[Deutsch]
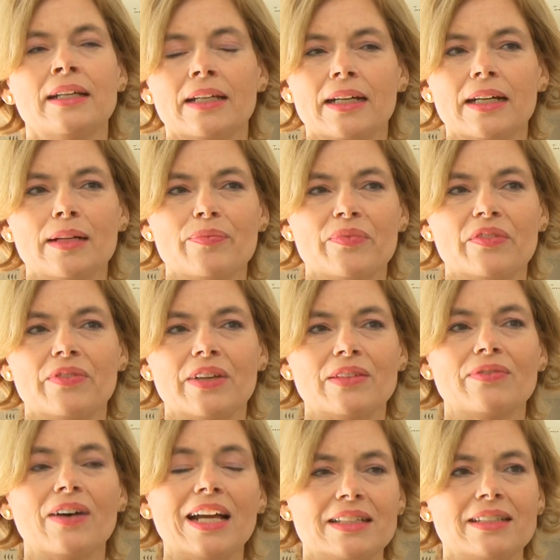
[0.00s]
ähm, wird
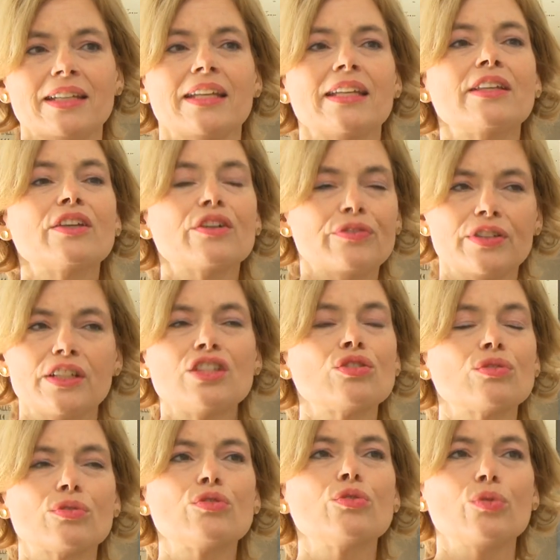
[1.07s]
weiterhin gefischt
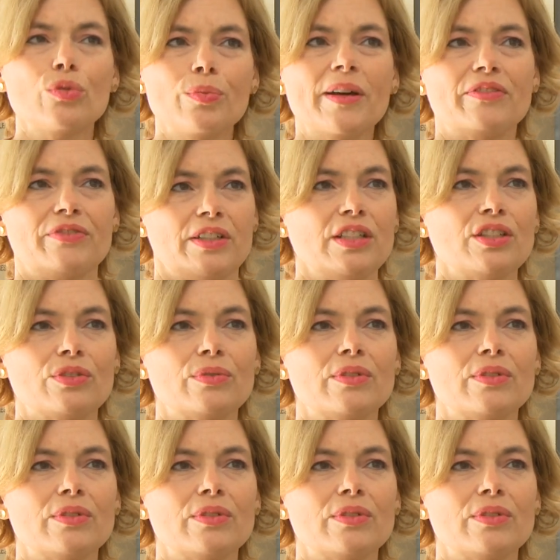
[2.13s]
und überfischt.